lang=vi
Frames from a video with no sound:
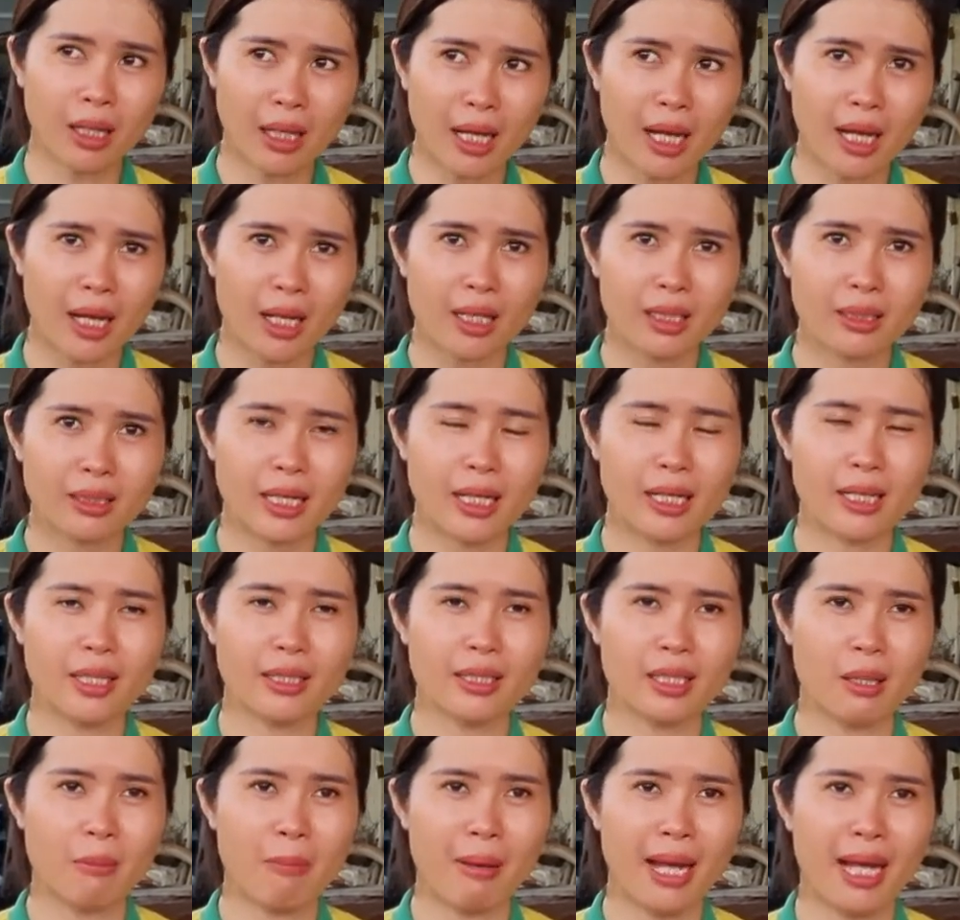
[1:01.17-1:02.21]
mức á thì
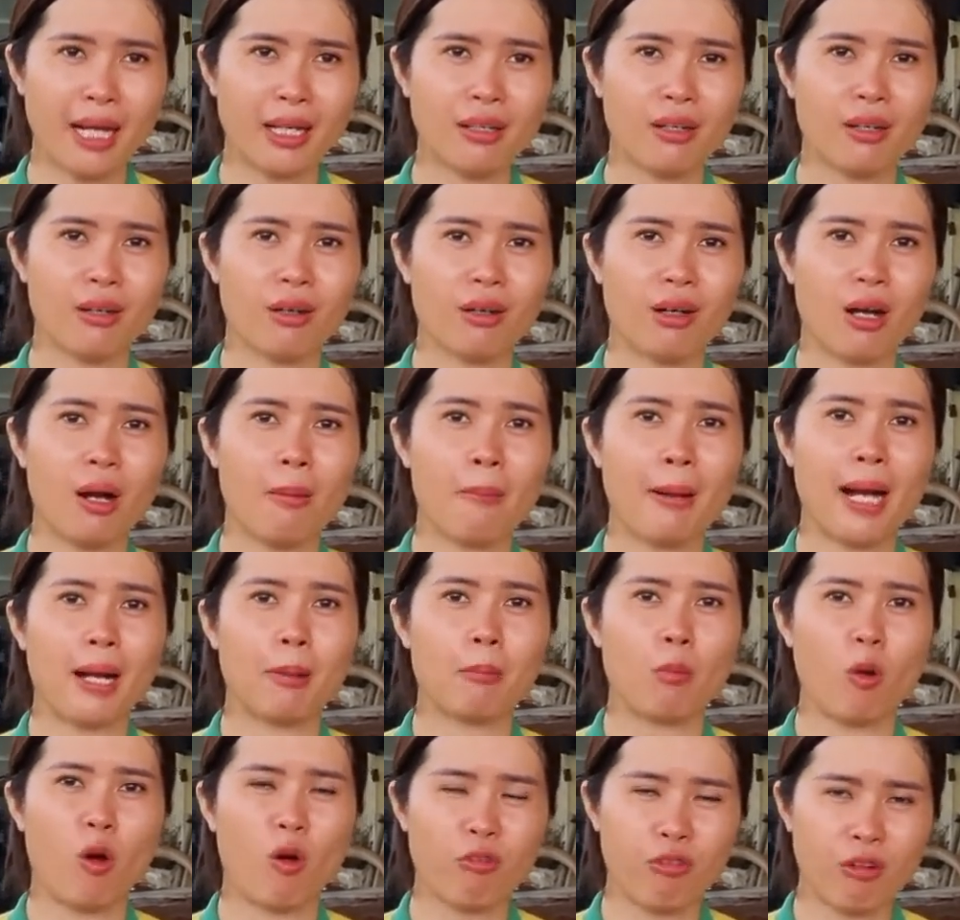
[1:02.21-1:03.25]
nó chỉ bán được có
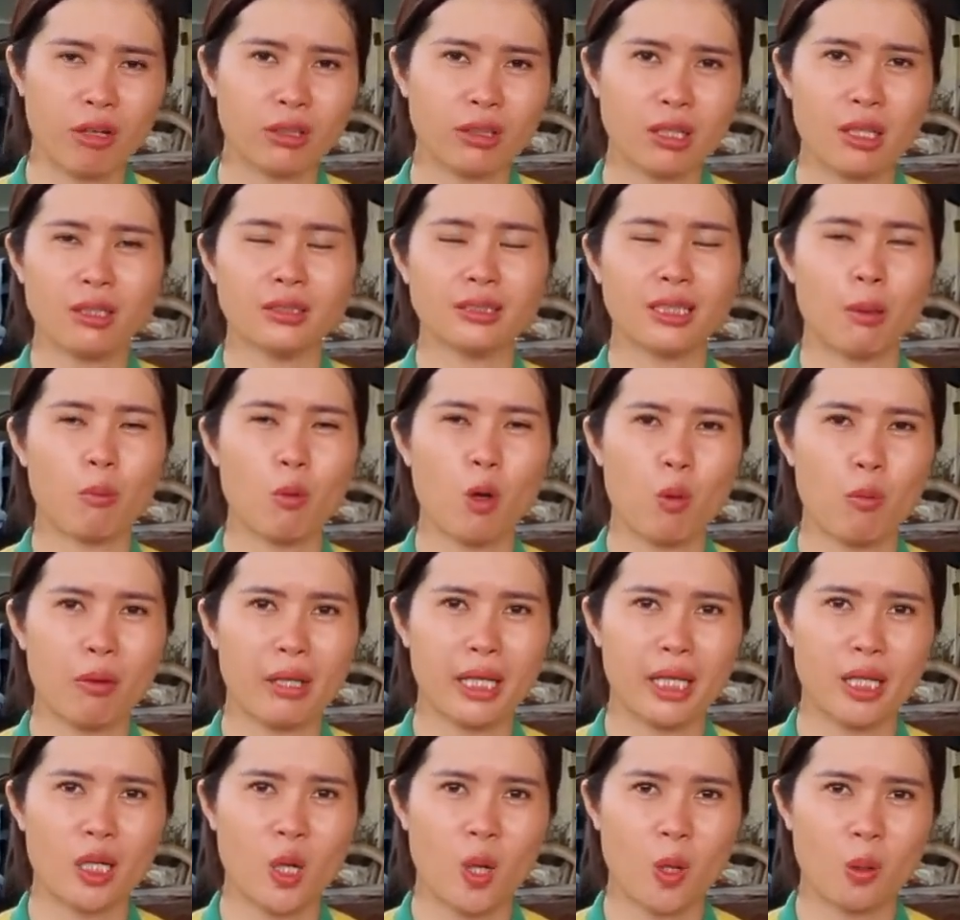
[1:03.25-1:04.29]
bằng 1 phần tư Sabo
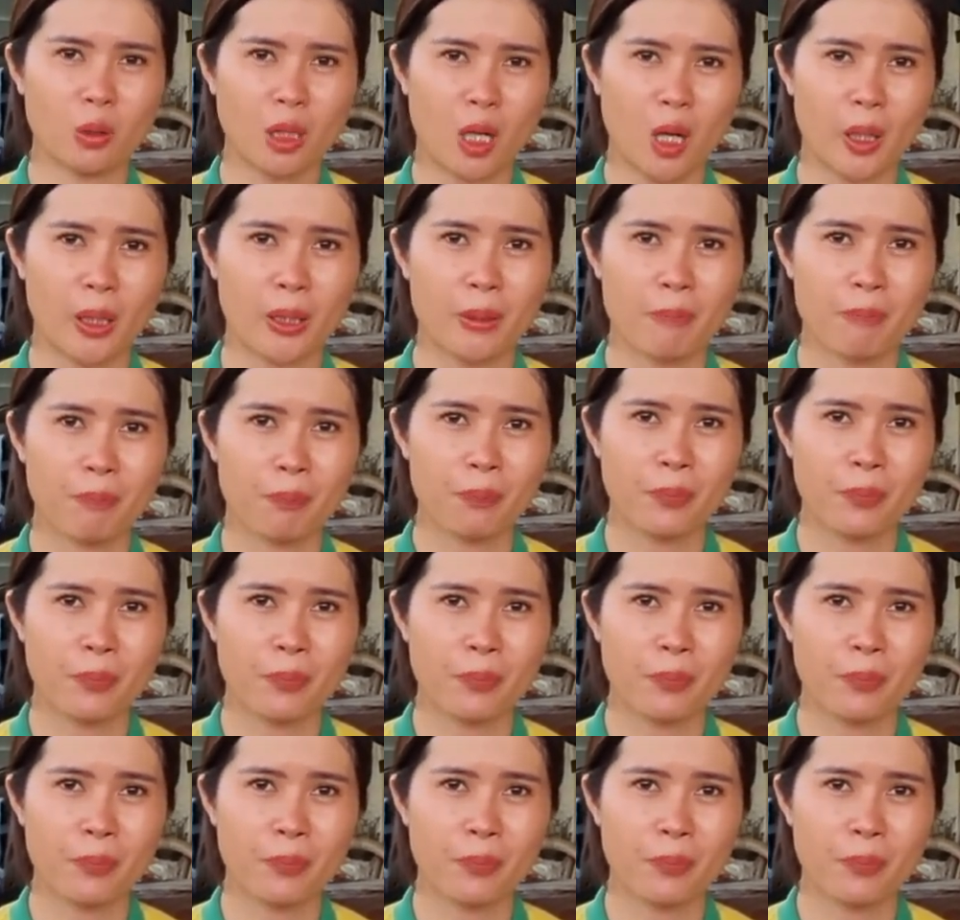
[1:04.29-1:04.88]
Mexico thôi